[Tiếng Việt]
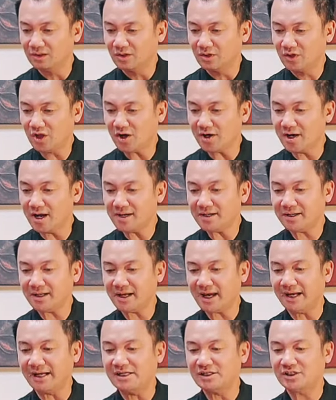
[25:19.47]
Cho đến
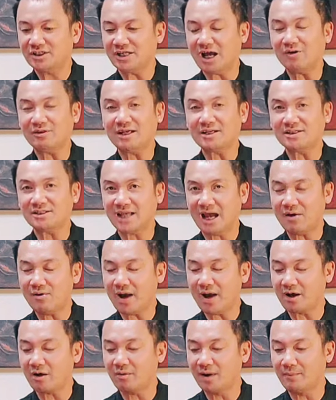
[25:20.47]
ngày 6 tháng 6
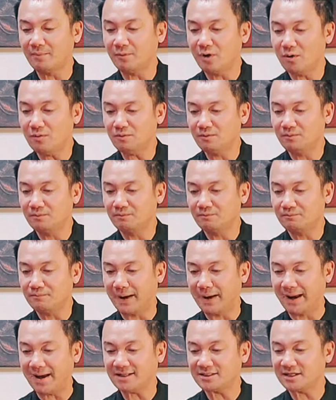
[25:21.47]
2024,
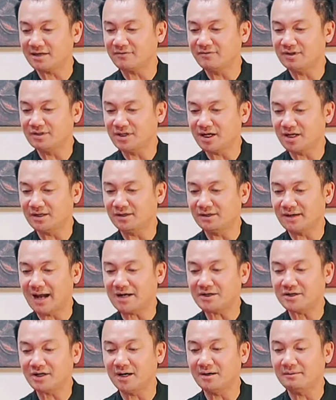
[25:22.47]
mẹ Angela Phương Trinh
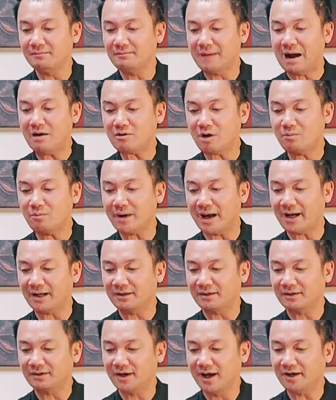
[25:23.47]
đã trình báo công
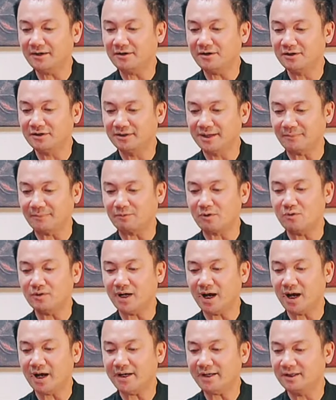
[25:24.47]
an để được gặp con
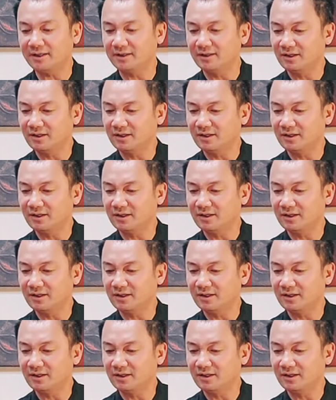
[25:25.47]
gái.